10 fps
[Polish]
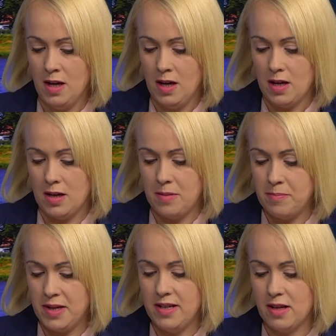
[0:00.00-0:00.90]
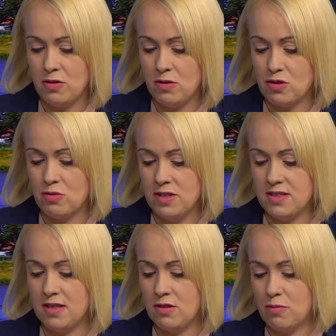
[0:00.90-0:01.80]
E, media donoszą
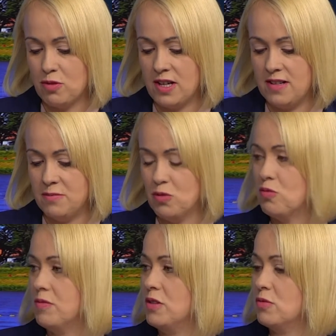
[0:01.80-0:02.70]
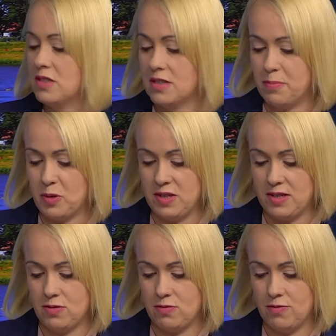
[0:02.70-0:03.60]
niestety o brutalnym tłumieniu tych
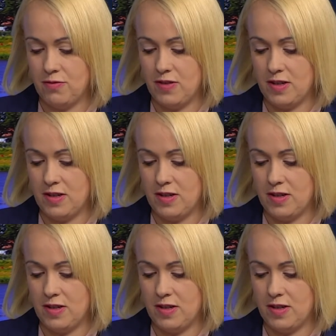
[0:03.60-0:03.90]
protestów,